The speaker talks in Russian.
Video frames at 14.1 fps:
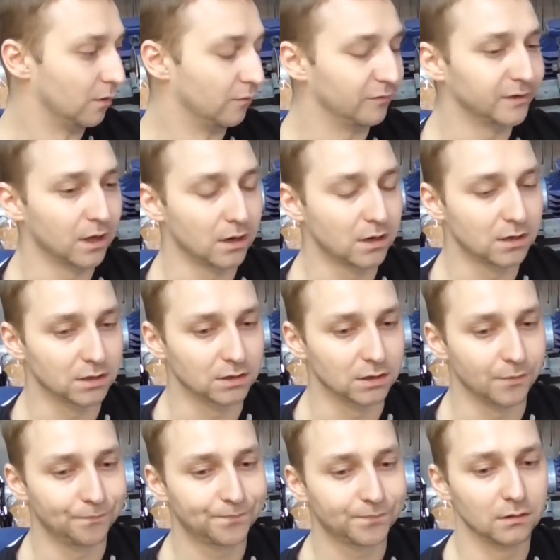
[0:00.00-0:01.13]
Во-вторых,
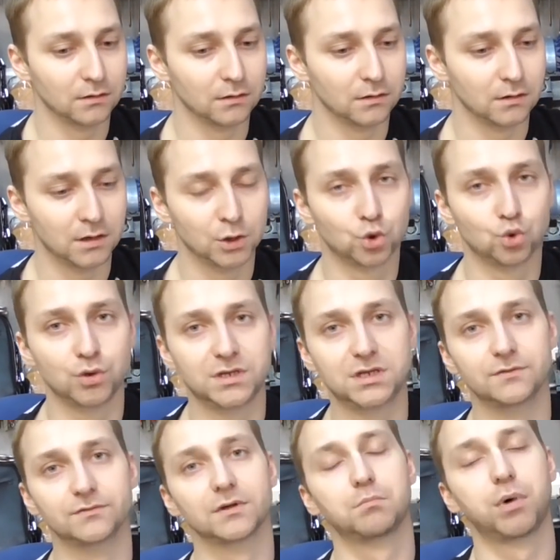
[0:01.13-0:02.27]
это э,
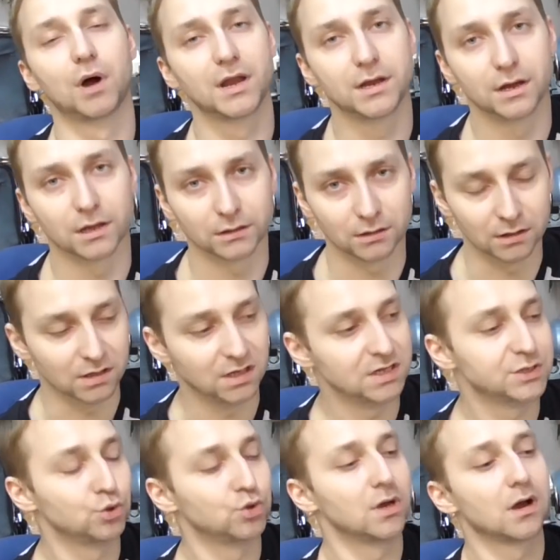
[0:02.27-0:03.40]
интуитивно понятно.
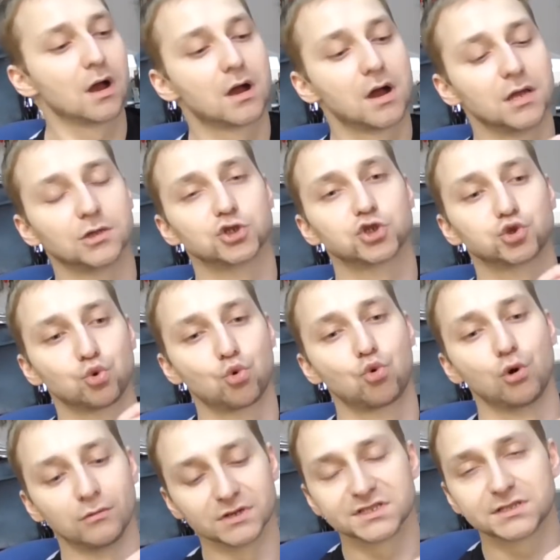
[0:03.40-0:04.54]
Если у тебя какая-то
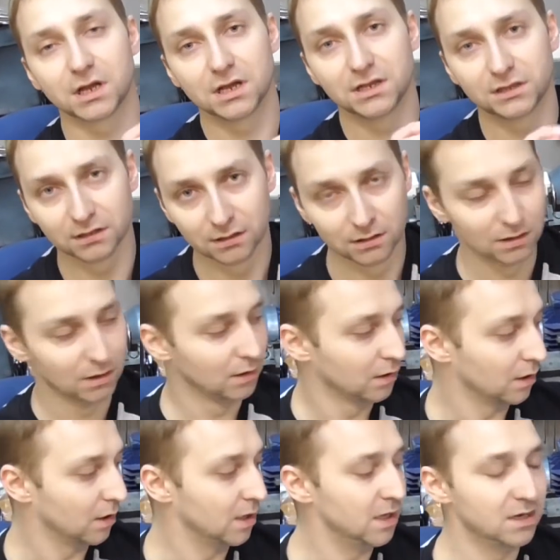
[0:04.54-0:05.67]
штуковина стоит,
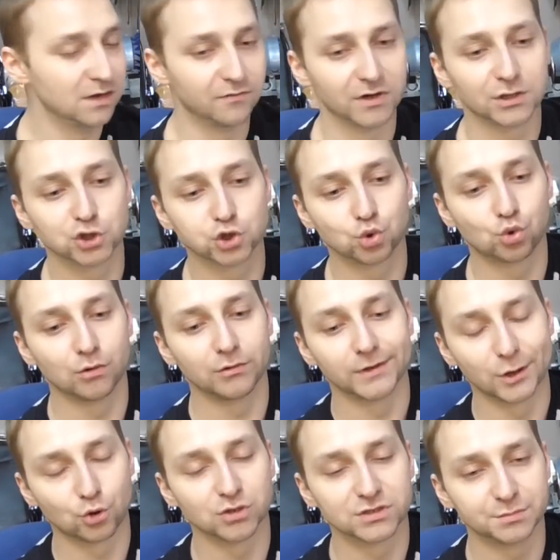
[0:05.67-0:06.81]
и в этой штуковине
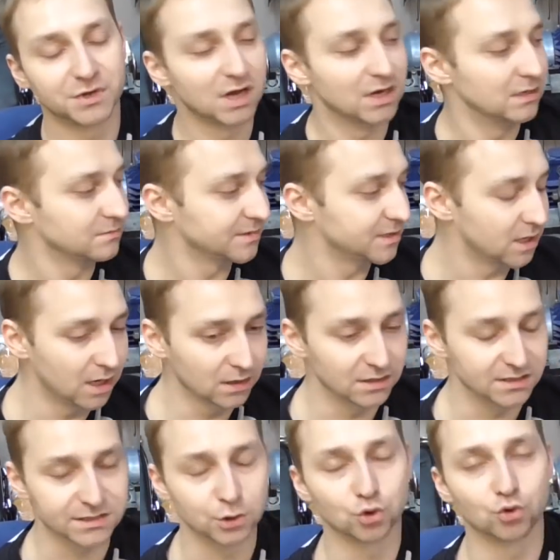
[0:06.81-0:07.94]
находится механизм
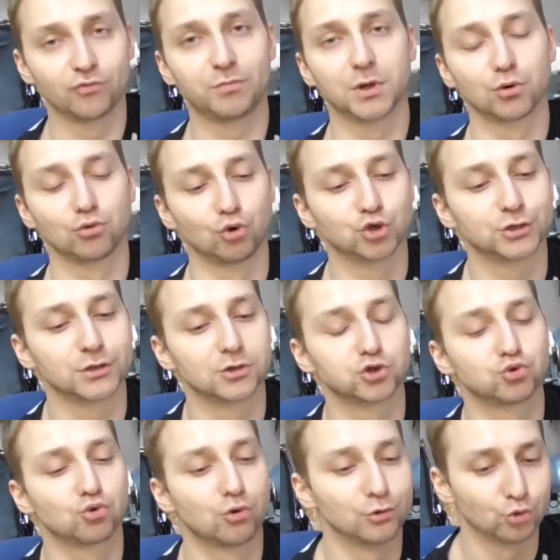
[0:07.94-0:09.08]
секретности, то в первую очередь эту
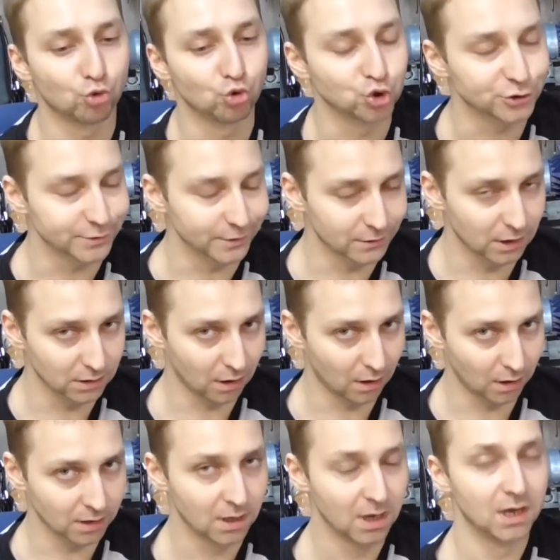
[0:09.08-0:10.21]
штуковину хочется
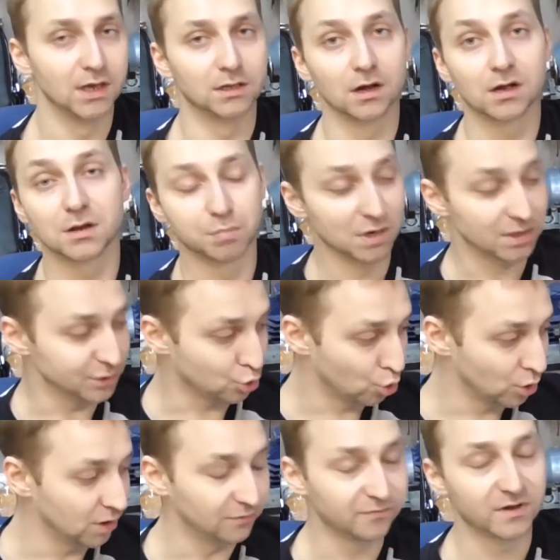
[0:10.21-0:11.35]
отодрать. И так и
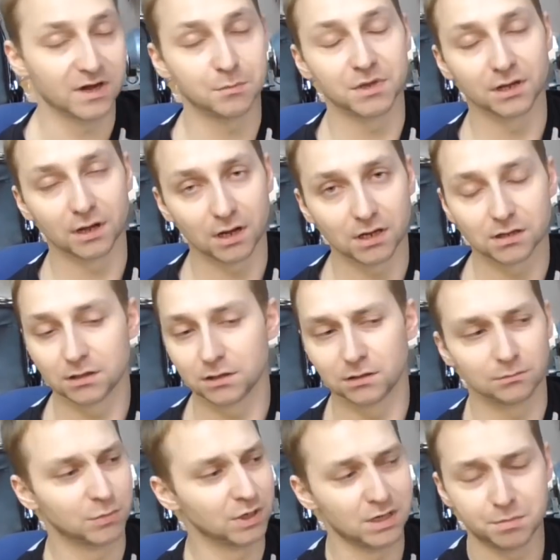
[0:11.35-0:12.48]
происходит в криминальных...
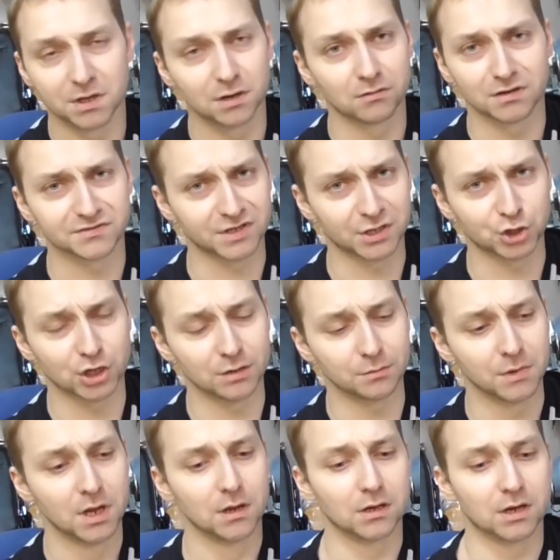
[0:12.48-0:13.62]
Э, мы не первый раз
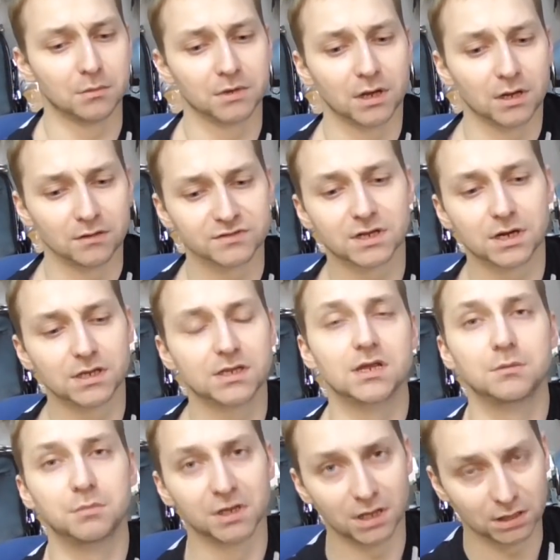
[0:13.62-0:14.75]
встречаем криминальное
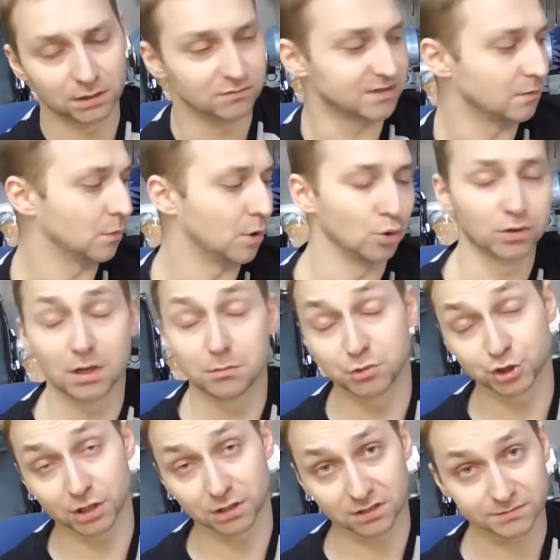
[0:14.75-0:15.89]
вскрытие именно этого замка, он
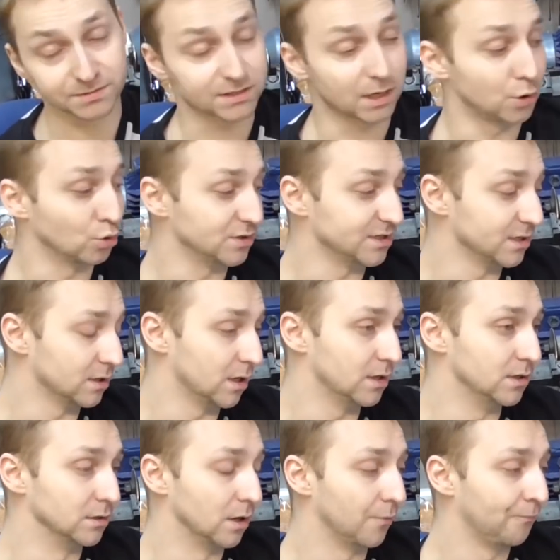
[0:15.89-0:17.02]
необычайно распространен за
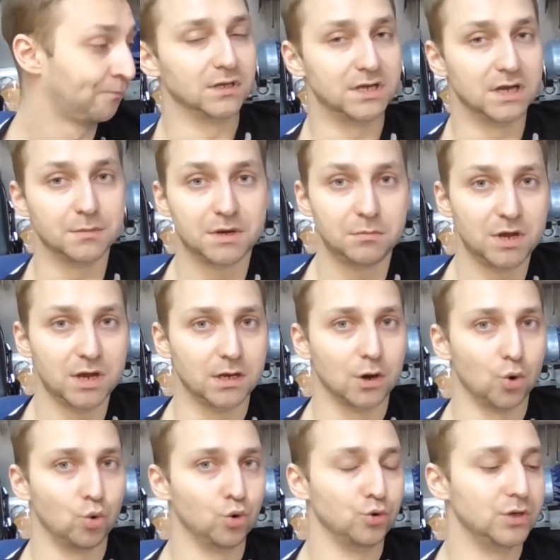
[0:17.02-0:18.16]
НД-1А. Тем не
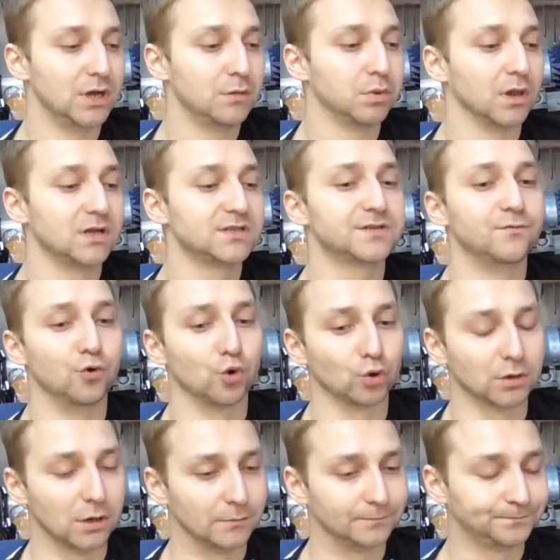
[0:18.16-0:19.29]
менее, у людей была
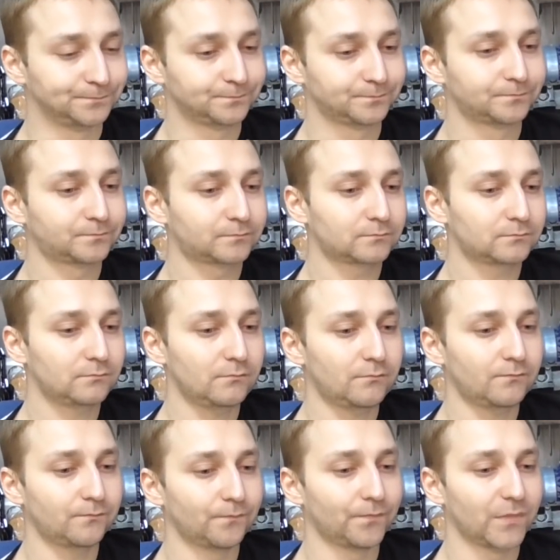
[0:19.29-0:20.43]
свертка.
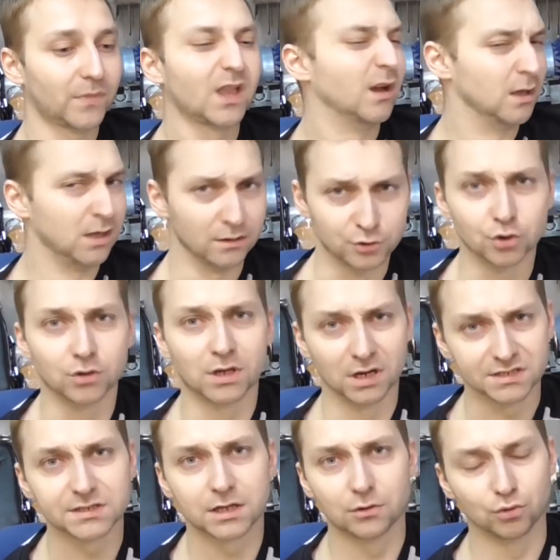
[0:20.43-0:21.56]
Я все-таки
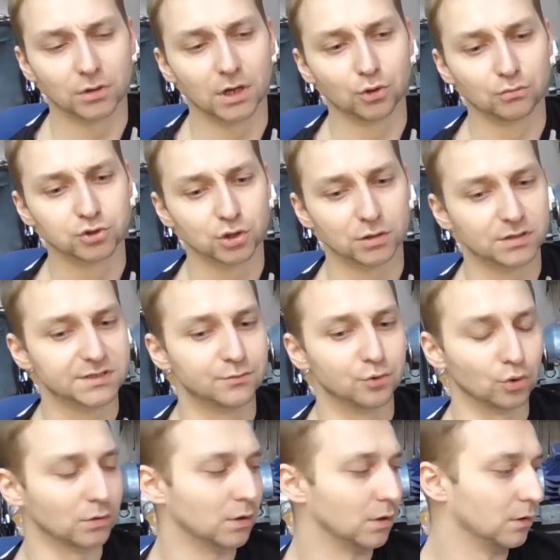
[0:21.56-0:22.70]
настаиваю на том, что это
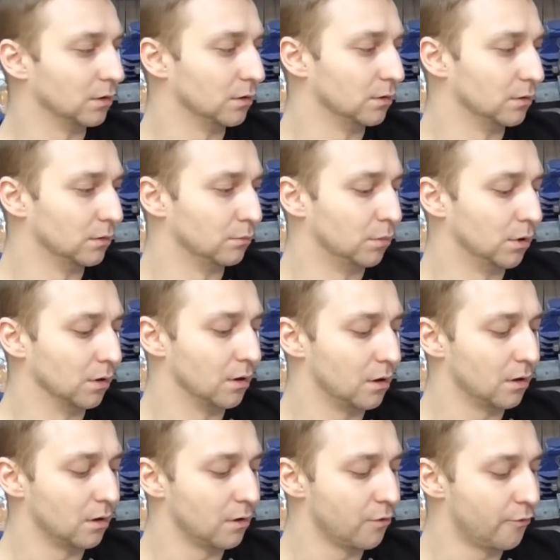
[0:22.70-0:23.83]
свертка э,
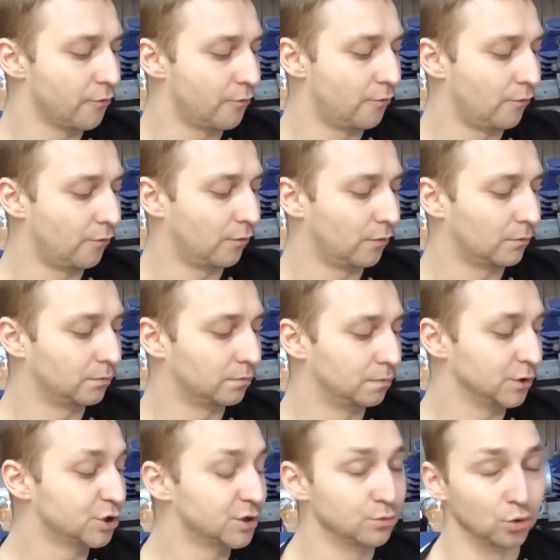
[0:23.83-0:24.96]
была. Э,
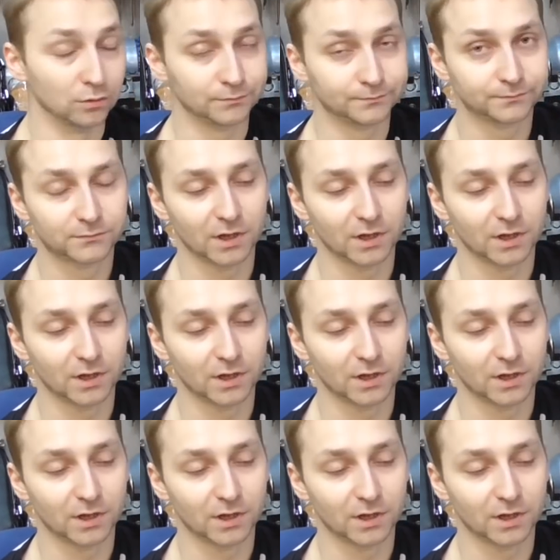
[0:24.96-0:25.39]
почему?